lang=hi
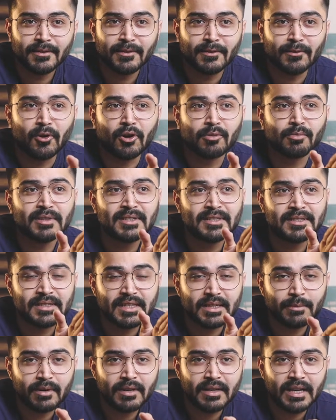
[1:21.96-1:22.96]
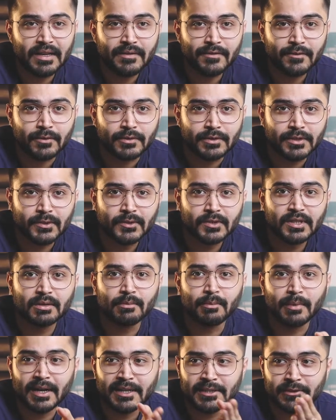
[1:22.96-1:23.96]
नॉर्मल स्टेबल लाइफ तो जिए उसके
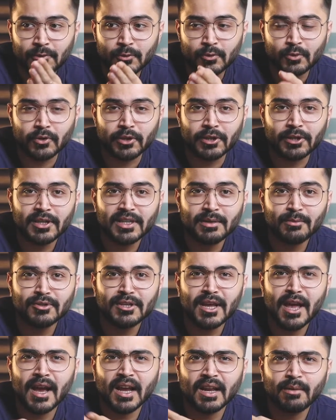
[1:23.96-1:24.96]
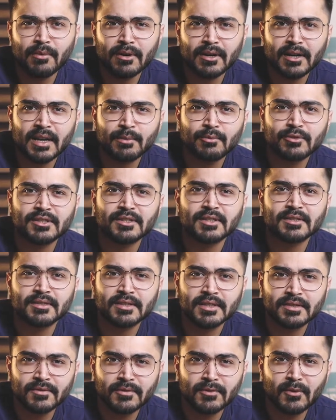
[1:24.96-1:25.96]
बाद सोचोगे ना कि मुझे आगे बढ़ना है मुझे
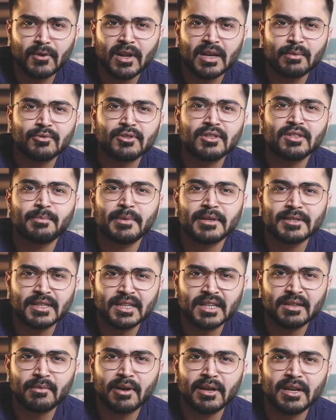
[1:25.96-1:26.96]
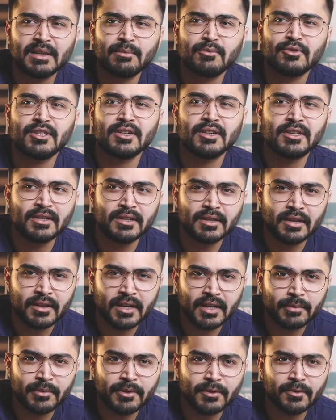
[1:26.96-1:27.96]
सक्सेसफुल होना है मुझे पैसे कमाने हैं मुझे
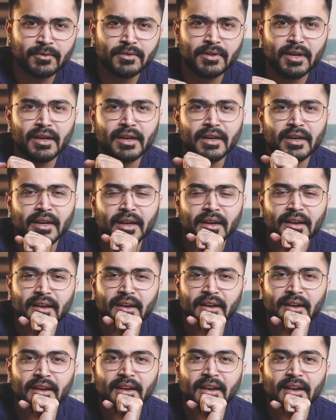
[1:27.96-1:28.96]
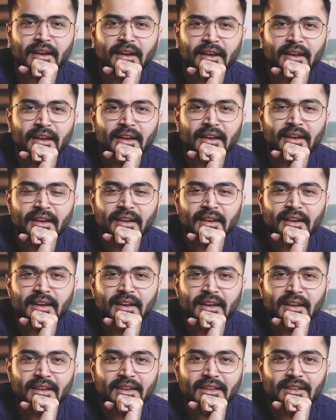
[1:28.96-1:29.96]
करियर में ग्रोथ करनी है
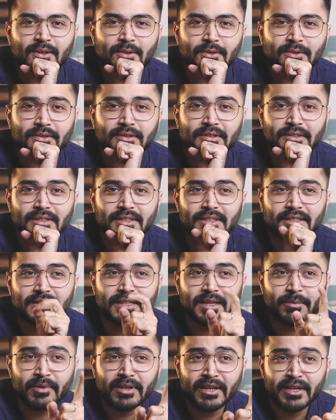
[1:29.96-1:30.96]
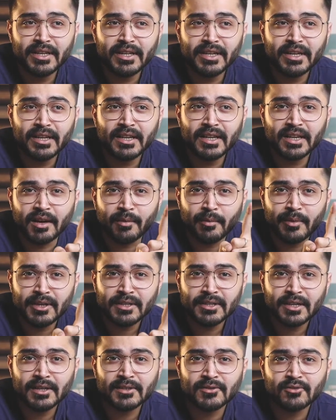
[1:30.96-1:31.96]
तो स्टेबिलिटी के लिए
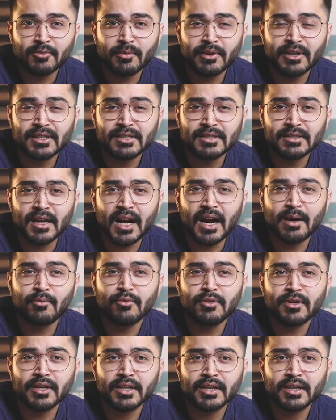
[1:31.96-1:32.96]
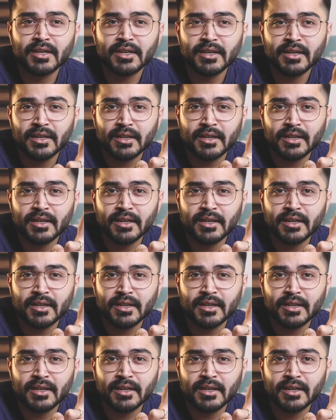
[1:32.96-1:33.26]
हमेशा सुबह शाम उठ के